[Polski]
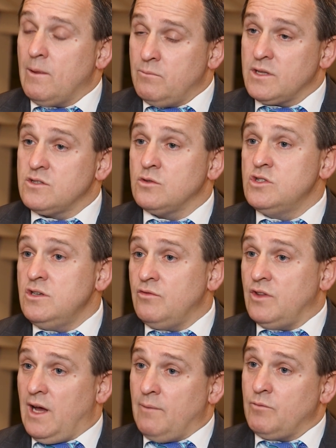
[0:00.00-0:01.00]
bardzo
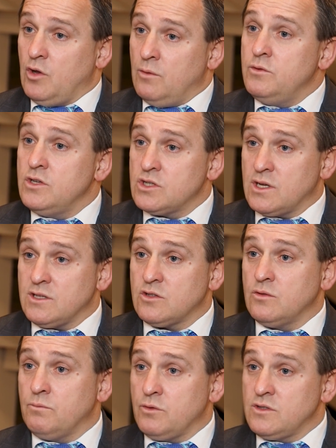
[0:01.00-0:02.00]
dziwna obniżka
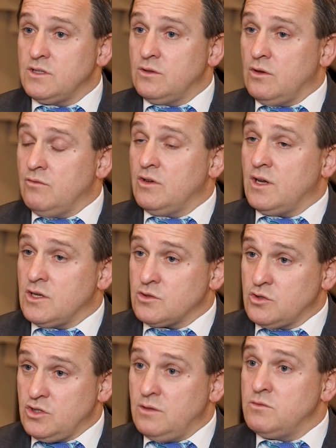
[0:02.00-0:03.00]
stóp procentowych aż
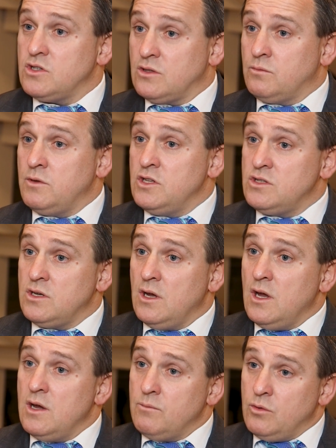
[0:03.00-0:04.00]
o 75
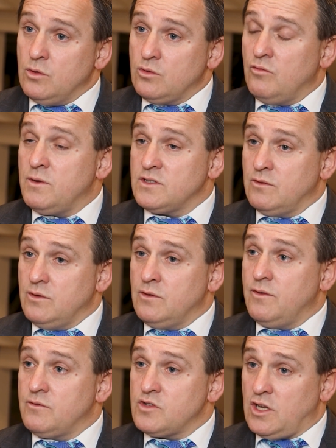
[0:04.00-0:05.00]
punktów bazowych
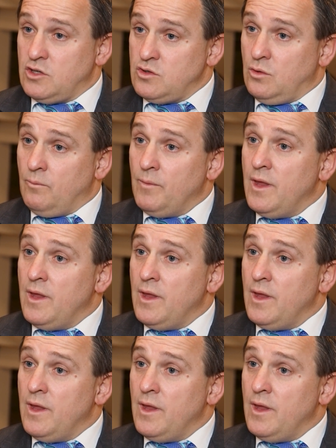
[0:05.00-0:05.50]
we wrześniu.